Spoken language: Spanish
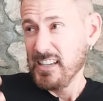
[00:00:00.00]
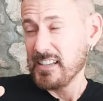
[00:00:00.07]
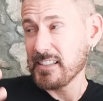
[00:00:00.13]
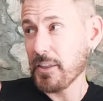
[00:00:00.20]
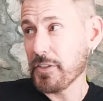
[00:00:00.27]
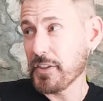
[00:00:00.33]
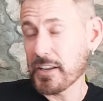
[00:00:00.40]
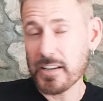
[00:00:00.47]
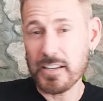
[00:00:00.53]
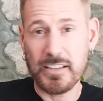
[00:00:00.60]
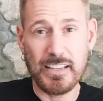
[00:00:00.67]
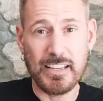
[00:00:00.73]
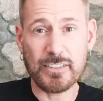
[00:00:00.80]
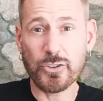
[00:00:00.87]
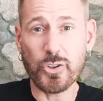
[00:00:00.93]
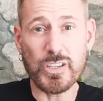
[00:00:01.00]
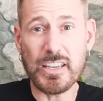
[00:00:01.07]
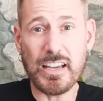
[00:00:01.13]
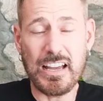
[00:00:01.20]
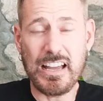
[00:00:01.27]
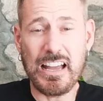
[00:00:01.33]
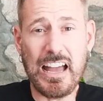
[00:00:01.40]
Es decir,
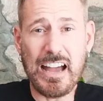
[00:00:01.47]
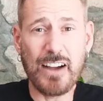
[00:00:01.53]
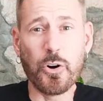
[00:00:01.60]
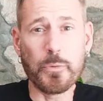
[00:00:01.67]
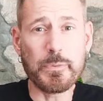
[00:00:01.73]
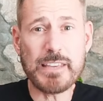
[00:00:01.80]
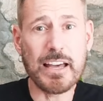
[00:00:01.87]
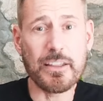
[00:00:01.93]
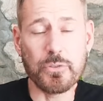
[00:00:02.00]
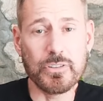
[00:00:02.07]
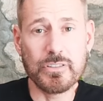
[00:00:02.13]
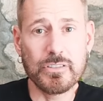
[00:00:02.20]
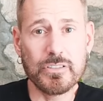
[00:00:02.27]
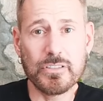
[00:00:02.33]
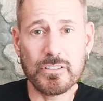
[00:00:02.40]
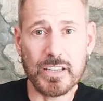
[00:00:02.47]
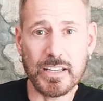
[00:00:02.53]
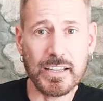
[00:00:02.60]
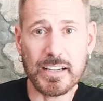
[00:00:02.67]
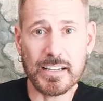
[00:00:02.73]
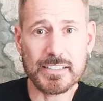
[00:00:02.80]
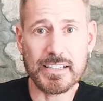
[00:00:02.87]
estoy agobiado
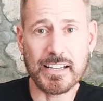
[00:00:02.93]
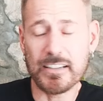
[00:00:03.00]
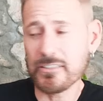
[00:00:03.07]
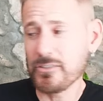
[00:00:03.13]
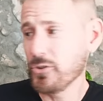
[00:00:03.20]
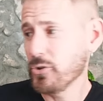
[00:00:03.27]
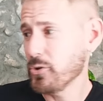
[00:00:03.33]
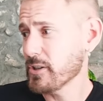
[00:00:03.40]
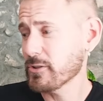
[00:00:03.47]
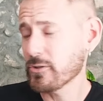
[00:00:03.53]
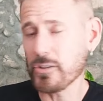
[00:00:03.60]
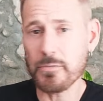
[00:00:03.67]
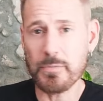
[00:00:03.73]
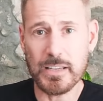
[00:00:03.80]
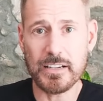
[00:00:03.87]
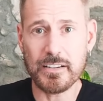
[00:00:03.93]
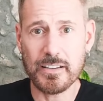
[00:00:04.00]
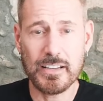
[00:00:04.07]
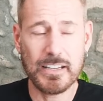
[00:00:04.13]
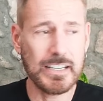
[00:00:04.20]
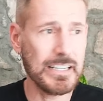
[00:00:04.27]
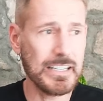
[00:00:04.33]
en casa, no estoy
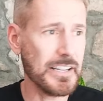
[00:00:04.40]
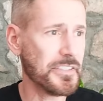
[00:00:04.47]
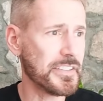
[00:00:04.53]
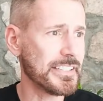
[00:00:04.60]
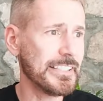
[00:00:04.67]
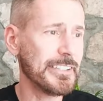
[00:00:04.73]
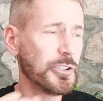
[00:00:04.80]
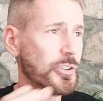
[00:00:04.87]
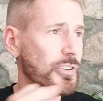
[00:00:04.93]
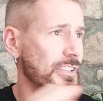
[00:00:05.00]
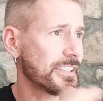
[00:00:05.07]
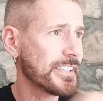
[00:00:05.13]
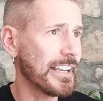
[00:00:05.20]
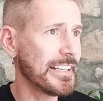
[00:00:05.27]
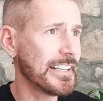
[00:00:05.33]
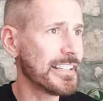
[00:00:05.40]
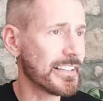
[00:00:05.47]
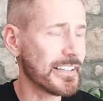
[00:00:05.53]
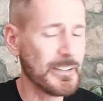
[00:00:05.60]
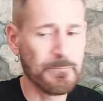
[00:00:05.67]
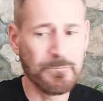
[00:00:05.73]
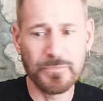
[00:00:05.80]
bien, necesito
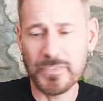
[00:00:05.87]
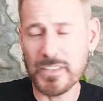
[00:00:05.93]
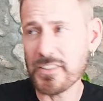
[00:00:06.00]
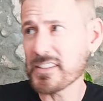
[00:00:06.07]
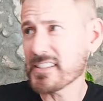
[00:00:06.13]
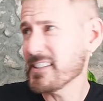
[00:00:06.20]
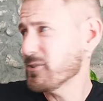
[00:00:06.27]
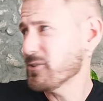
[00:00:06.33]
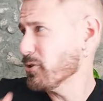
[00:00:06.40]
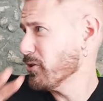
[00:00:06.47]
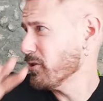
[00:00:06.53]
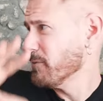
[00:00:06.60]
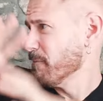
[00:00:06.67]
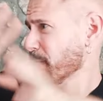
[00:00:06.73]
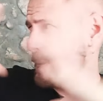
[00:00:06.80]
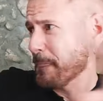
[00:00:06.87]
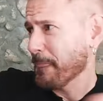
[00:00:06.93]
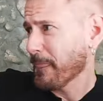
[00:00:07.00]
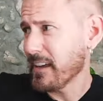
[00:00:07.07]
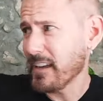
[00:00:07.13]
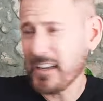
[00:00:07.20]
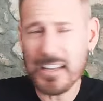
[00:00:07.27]
salir, necesito
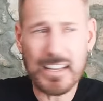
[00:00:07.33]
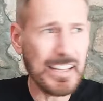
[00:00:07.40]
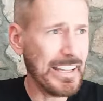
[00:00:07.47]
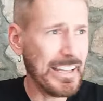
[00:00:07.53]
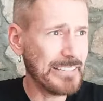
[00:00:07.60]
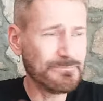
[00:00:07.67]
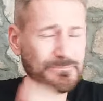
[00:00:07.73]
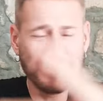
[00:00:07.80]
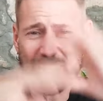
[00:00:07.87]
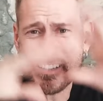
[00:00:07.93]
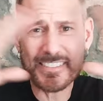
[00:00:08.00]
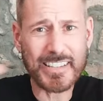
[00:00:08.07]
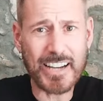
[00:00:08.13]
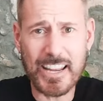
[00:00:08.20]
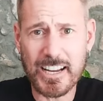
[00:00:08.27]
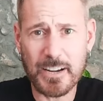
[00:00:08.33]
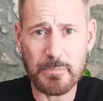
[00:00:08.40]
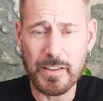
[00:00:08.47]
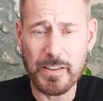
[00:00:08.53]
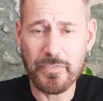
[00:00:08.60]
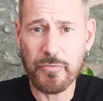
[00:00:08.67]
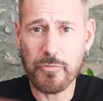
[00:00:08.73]
eh,
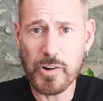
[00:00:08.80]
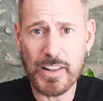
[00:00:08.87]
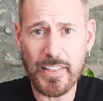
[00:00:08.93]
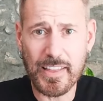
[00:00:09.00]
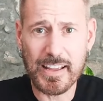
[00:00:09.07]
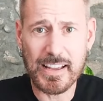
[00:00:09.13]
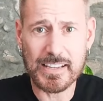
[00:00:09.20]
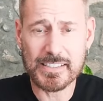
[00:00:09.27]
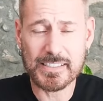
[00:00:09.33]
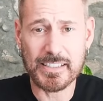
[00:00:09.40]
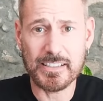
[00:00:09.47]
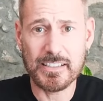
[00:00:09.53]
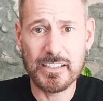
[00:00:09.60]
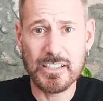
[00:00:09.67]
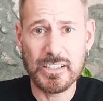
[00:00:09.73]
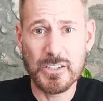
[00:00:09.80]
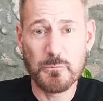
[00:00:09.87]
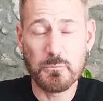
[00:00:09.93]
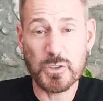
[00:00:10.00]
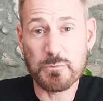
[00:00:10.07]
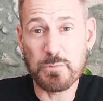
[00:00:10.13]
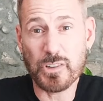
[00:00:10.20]
distraerme fuera de casa.
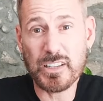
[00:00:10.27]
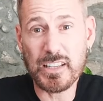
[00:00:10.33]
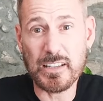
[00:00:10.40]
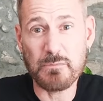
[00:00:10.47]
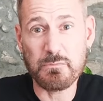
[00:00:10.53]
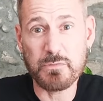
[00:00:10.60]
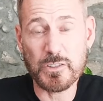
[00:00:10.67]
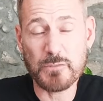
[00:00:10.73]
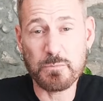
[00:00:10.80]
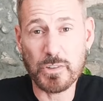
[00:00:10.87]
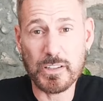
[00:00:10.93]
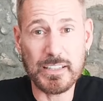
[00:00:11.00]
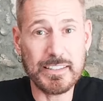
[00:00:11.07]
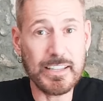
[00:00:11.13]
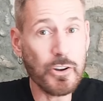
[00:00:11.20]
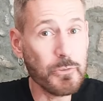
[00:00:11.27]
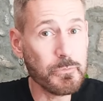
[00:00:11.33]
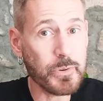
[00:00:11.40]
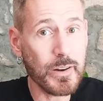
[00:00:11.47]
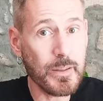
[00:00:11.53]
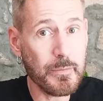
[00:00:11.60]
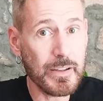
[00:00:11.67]
Pues ¿por qué? Pues porque tengo un
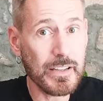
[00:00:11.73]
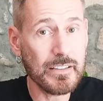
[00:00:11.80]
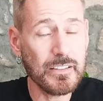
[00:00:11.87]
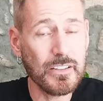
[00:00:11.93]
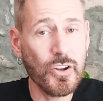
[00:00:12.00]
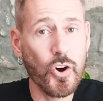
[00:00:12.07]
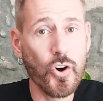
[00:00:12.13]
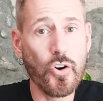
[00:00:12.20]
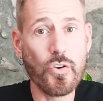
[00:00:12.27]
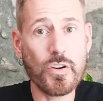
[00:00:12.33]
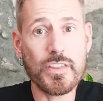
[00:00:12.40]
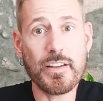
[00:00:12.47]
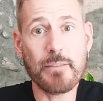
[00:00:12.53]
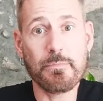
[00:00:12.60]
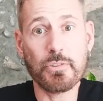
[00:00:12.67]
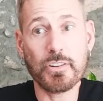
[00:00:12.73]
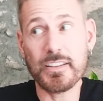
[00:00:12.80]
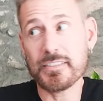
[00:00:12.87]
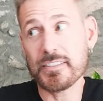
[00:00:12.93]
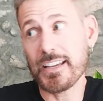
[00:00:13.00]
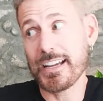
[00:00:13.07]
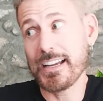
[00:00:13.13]
problema o quizá porque
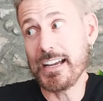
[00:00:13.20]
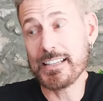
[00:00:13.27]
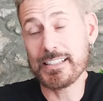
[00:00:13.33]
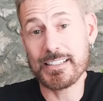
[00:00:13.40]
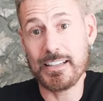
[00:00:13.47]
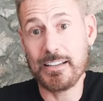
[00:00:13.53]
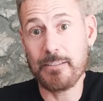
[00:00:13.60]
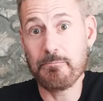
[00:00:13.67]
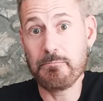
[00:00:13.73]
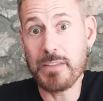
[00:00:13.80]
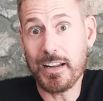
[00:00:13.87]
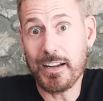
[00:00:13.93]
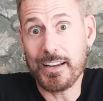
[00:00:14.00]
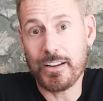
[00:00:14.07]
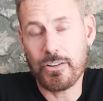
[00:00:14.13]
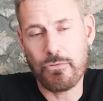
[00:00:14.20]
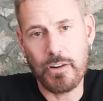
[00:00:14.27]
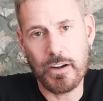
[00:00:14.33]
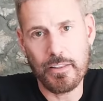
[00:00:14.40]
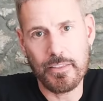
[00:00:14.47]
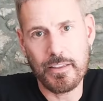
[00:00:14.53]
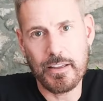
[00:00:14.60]
esta casa me
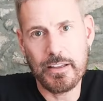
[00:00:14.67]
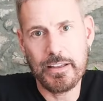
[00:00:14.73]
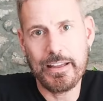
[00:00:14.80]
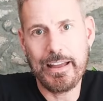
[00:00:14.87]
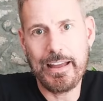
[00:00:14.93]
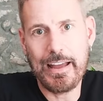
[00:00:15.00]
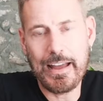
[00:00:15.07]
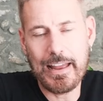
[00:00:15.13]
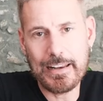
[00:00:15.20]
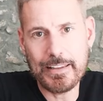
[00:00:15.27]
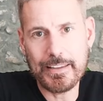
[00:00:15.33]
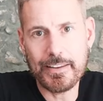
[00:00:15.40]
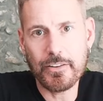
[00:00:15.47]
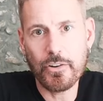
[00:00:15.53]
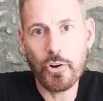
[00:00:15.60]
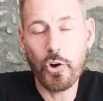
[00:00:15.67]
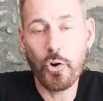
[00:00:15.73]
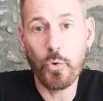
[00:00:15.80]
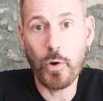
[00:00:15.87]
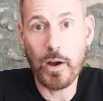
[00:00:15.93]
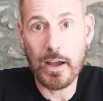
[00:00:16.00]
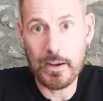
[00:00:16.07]
recuerda a alguien
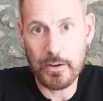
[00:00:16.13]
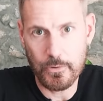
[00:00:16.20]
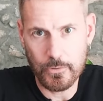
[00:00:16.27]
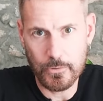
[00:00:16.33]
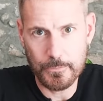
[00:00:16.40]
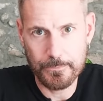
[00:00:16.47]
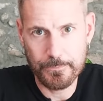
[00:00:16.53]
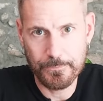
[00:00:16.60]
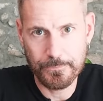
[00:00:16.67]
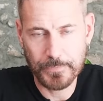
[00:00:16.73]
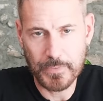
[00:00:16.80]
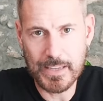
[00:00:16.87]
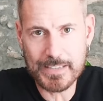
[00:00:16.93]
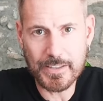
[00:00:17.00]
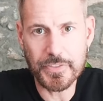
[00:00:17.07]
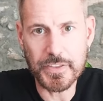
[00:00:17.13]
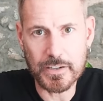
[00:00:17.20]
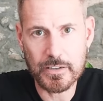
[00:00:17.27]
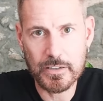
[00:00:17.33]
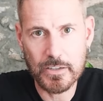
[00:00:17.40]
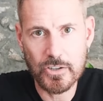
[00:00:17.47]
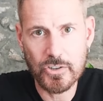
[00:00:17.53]
o a algo. Es
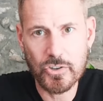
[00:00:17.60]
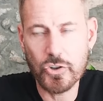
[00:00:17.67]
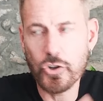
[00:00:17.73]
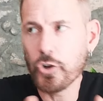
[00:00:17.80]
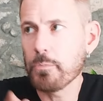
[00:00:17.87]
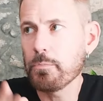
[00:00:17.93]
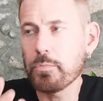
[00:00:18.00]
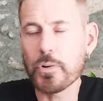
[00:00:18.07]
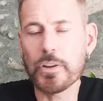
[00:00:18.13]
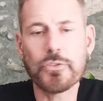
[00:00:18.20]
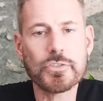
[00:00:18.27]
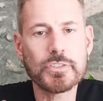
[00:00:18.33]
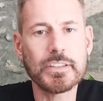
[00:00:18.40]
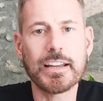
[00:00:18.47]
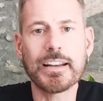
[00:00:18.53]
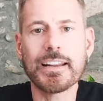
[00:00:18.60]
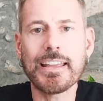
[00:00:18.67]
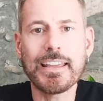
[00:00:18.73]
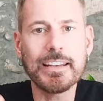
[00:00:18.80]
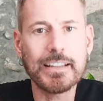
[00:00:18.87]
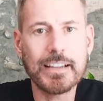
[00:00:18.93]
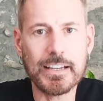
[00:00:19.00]
decir, no puedo estar
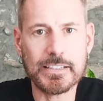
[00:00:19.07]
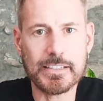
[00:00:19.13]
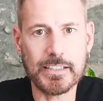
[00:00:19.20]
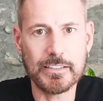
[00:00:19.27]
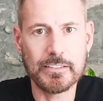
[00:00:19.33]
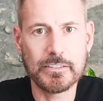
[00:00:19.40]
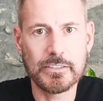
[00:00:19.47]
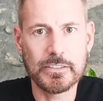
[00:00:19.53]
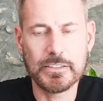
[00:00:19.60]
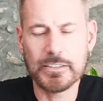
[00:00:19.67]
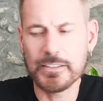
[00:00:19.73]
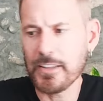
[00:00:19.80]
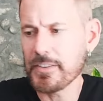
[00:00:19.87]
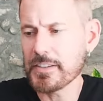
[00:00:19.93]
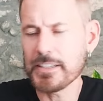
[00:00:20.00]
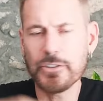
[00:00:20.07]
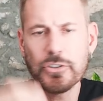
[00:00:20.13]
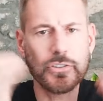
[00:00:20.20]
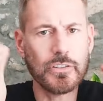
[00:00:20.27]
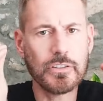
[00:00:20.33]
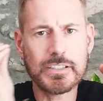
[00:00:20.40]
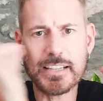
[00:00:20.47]
en casa.
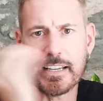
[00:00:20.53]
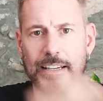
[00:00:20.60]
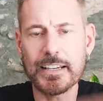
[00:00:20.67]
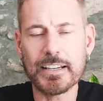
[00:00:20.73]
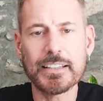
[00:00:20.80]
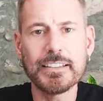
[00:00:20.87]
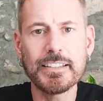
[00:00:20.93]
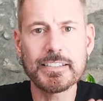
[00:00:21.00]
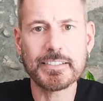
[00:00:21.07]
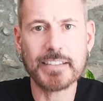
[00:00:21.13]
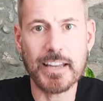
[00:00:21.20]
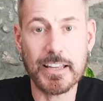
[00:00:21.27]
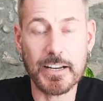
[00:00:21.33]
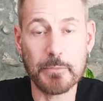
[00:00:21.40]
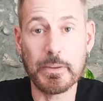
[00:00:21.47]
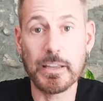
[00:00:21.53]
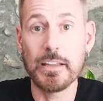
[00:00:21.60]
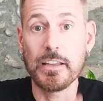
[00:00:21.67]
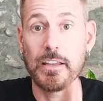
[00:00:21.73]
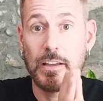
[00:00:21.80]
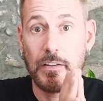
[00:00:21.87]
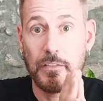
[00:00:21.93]
Necesito salir, distraerme.
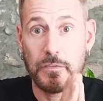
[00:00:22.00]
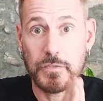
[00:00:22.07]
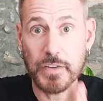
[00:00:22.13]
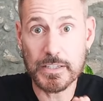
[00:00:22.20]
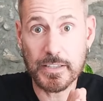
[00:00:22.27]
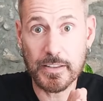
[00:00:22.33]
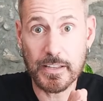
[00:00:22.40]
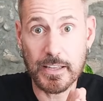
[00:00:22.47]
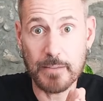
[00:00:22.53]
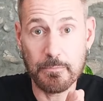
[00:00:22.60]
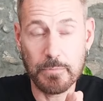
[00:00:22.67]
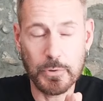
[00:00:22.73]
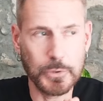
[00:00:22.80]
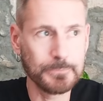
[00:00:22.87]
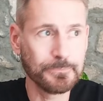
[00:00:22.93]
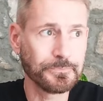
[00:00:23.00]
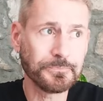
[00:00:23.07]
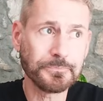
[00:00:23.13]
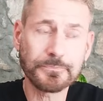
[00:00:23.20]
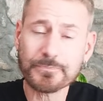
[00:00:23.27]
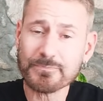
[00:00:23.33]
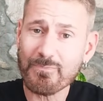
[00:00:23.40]
Frase de ejemplo.
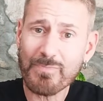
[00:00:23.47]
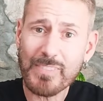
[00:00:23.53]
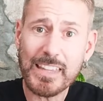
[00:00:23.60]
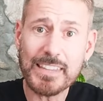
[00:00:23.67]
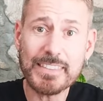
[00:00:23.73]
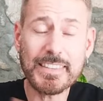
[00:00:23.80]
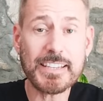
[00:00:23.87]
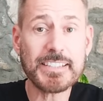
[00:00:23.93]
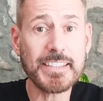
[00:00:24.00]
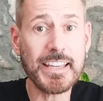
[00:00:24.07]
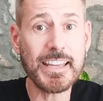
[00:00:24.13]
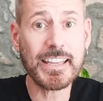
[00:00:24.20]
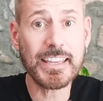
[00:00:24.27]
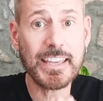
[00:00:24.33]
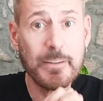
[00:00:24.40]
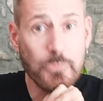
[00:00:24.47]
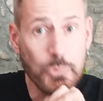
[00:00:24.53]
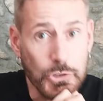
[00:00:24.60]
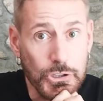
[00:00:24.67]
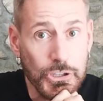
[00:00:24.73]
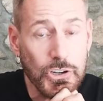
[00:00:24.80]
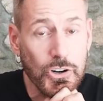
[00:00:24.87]
Desde que
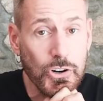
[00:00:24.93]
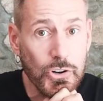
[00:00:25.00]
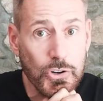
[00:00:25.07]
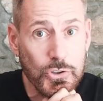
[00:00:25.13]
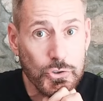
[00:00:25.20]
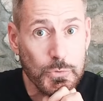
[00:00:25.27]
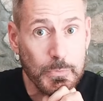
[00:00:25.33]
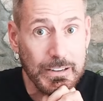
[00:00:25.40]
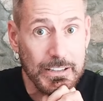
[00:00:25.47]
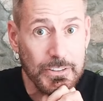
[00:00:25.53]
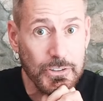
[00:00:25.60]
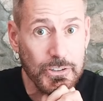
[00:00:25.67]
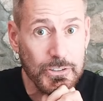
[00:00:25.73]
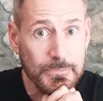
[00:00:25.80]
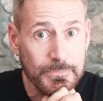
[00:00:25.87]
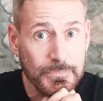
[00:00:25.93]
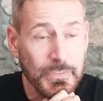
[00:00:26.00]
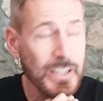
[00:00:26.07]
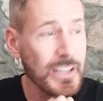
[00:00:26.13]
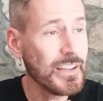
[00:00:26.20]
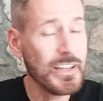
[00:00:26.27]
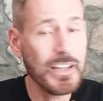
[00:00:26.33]
murió su marido,
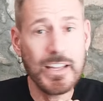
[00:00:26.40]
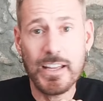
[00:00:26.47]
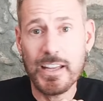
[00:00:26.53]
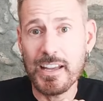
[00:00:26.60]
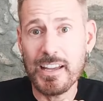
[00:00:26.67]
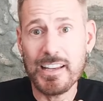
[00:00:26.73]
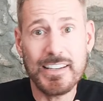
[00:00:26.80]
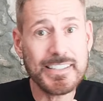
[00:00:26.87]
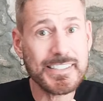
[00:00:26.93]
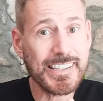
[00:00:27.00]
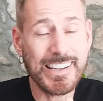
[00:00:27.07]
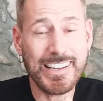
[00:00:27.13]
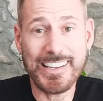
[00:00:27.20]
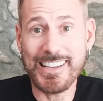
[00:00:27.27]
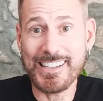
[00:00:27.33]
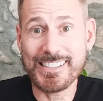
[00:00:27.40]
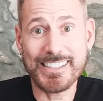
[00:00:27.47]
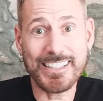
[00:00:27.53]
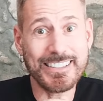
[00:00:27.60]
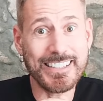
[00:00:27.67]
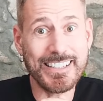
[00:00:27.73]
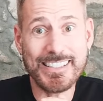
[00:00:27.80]
Elisa
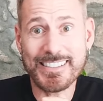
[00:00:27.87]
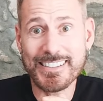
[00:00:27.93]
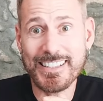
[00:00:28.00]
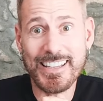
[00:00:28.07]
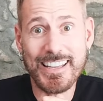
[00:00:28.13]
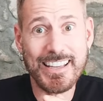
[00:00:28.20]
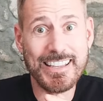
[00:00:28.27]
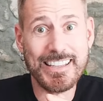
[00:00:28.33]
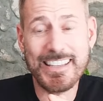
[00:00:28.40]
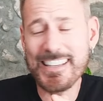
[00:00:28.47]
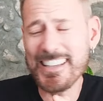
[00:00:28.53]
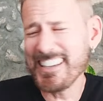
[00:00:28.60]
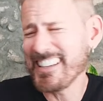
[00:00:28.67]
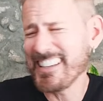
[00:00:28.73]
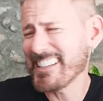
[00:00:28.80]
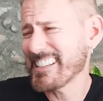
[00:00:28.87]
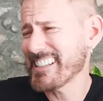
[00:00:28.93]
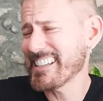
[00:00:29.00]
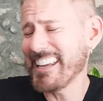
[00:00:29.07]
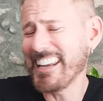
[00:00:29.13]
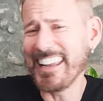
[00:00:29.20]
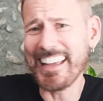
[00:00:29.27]
está triste y
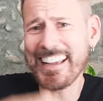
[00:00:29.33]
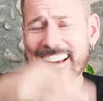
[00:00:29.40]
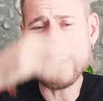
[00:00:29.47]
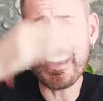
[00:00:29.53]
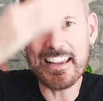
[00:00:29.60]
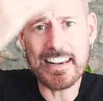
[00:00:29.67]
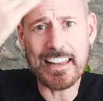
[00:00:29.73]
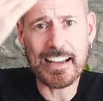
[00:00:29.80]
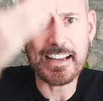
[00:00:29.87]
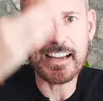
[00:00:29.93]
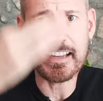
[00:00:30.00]
se le cae la